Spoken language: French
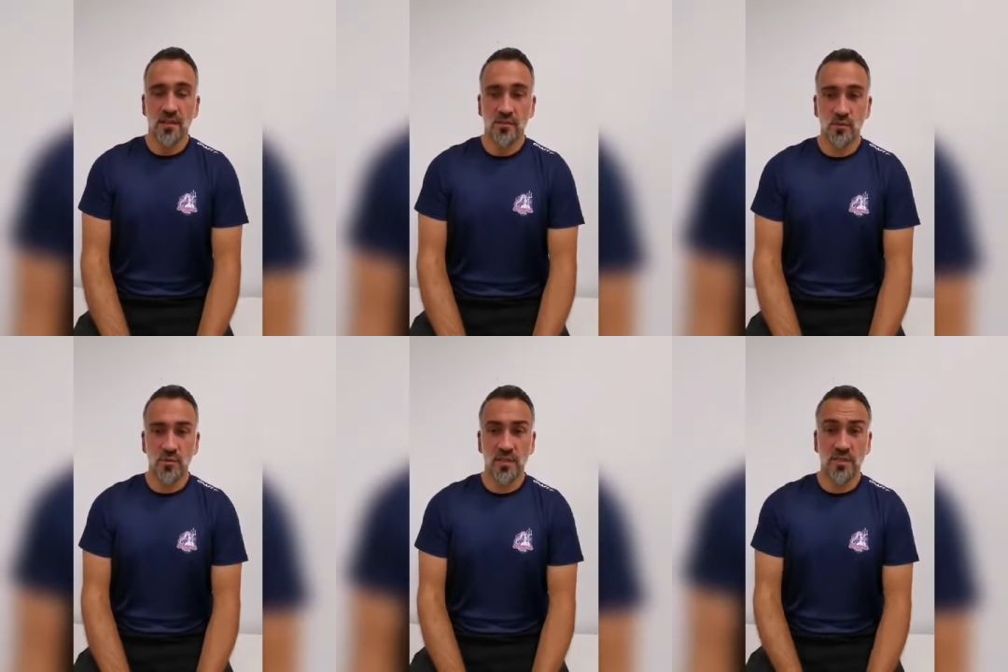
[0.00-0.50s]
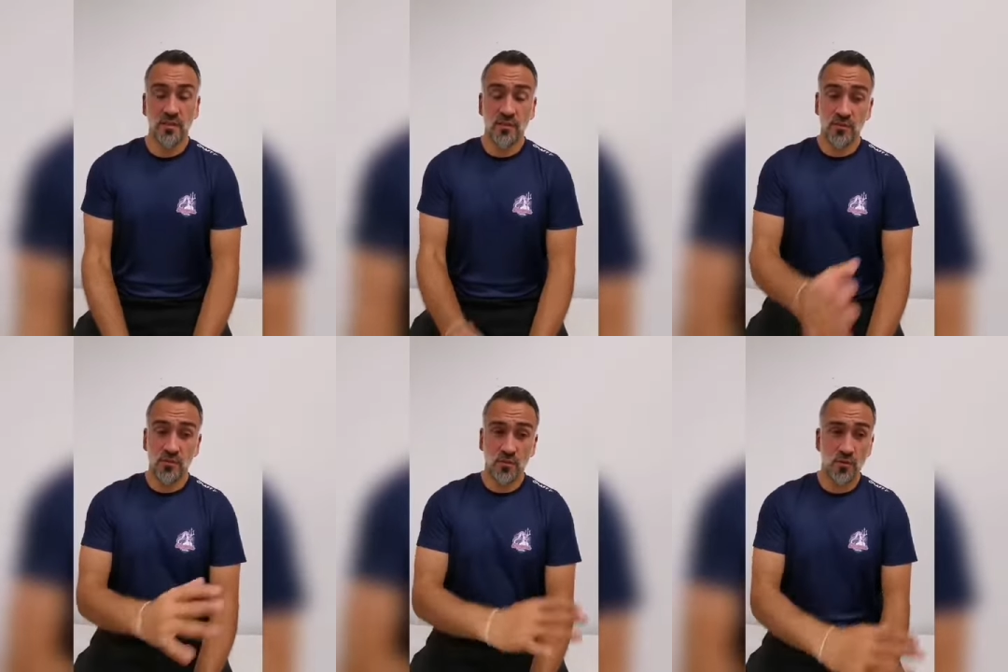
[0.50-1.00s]
Ensuite,
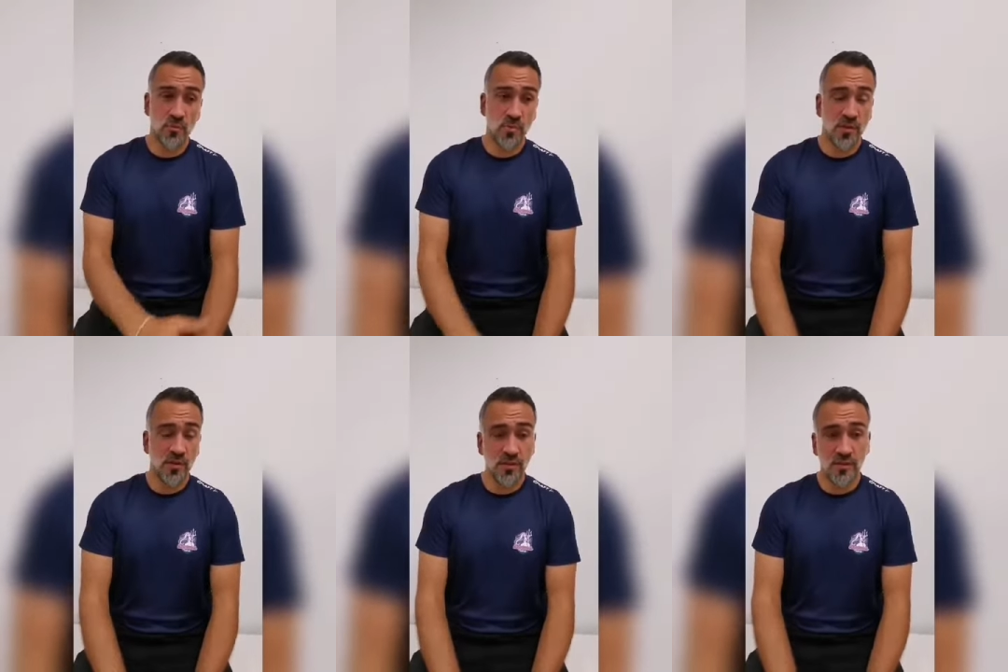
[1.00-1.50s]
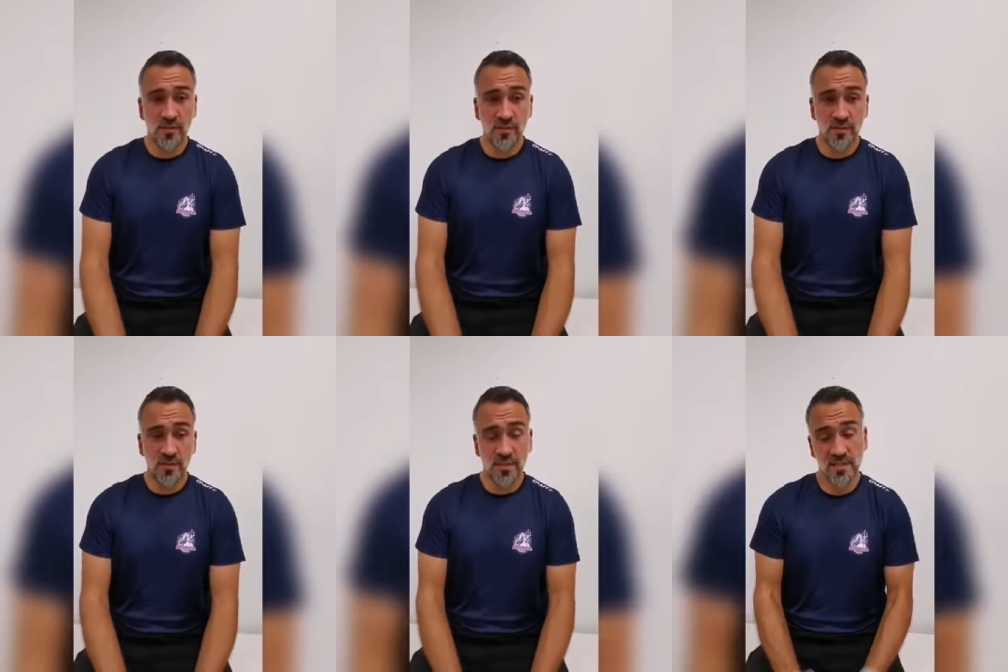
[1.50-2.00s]
euh, sur le plan,
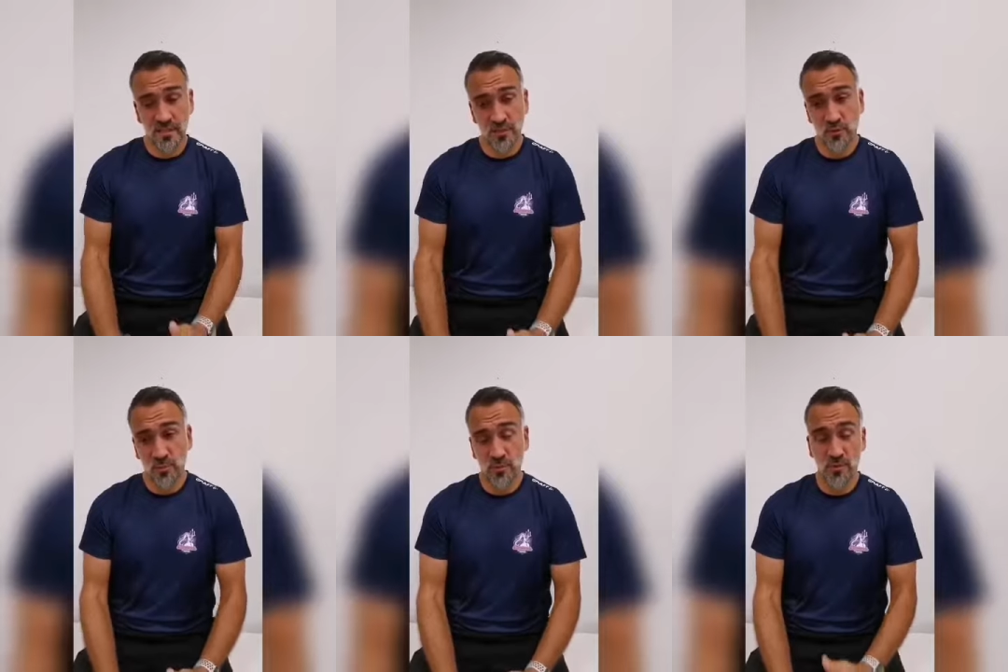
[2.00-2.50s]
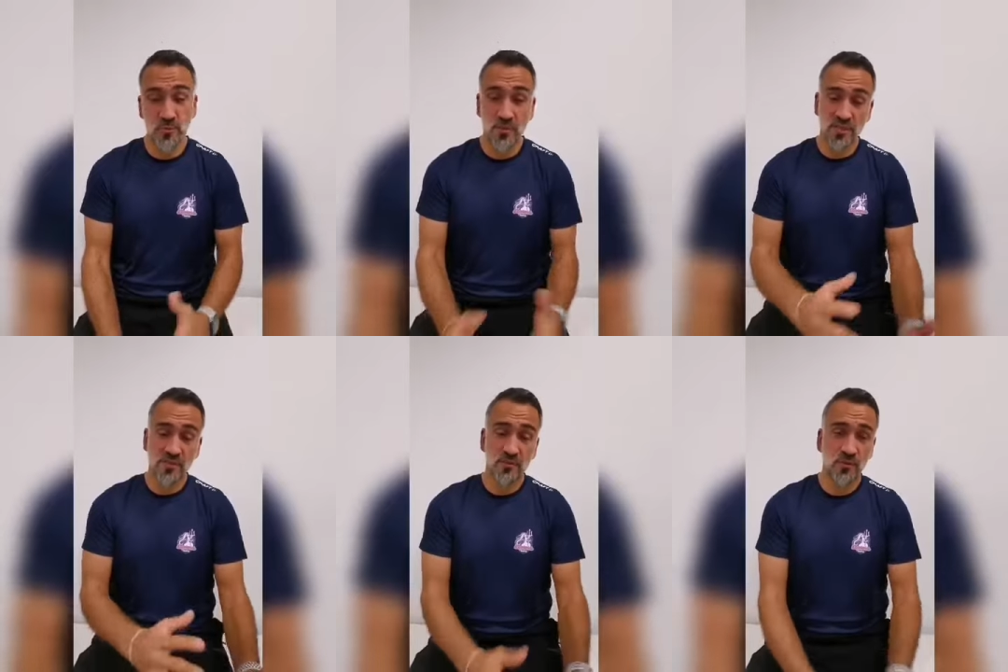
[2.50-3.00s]
euh, ça c'était sur le plan
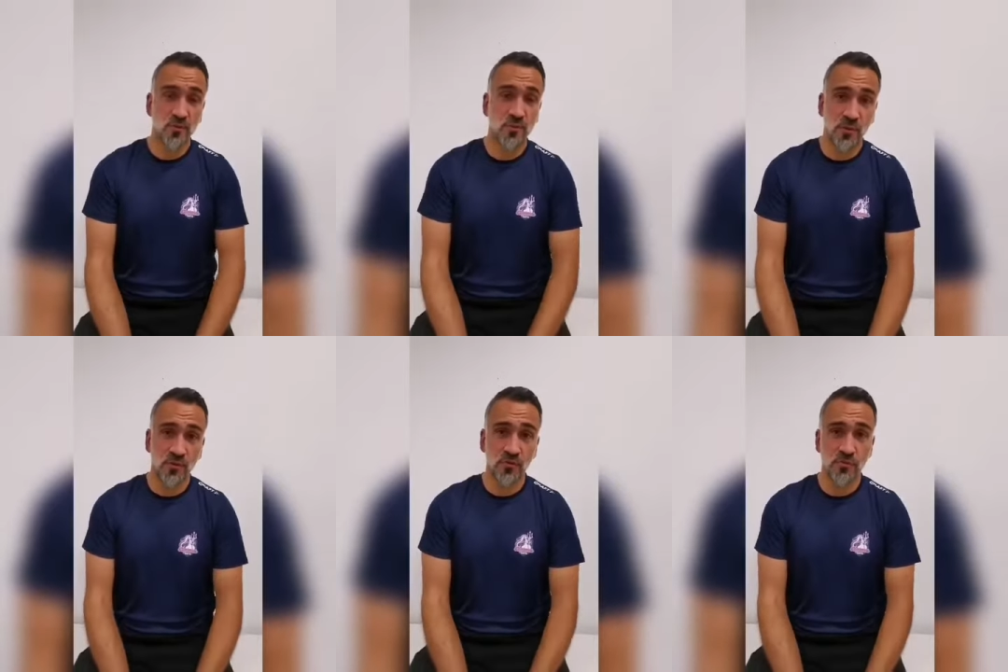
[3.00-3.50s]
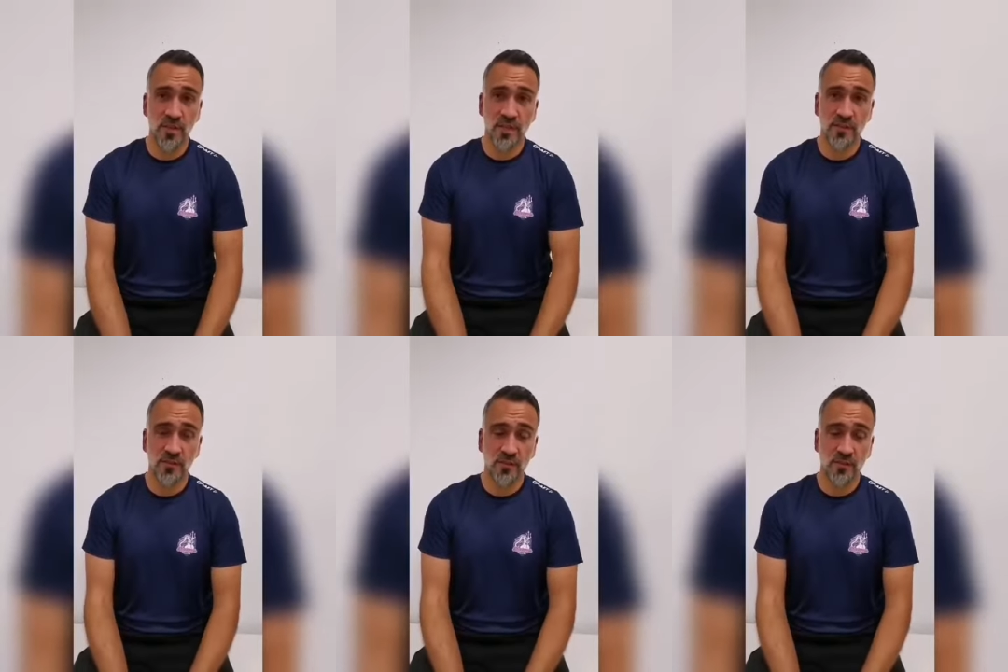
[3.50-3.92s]
sportif, sur le plan humain,